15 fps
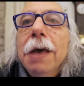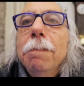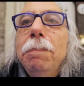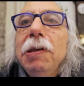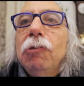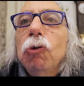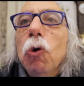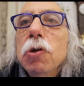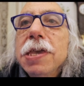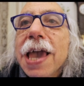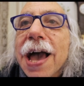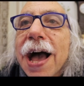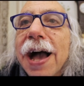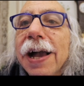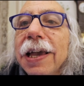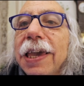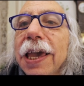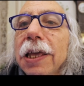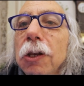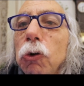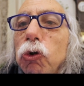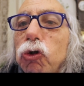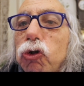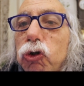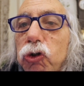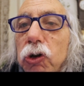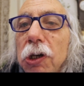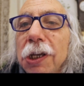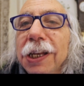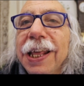bisogna anche
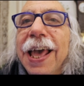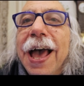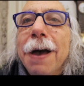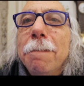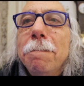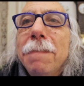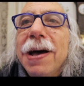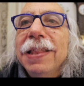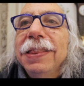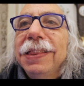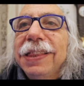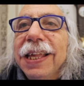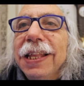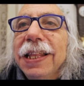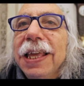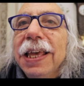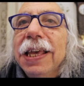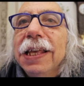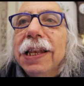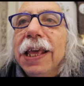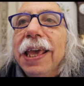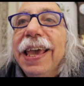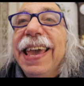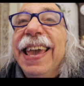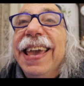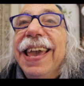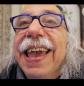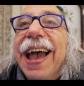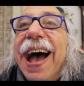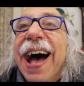riuscire a mantenere e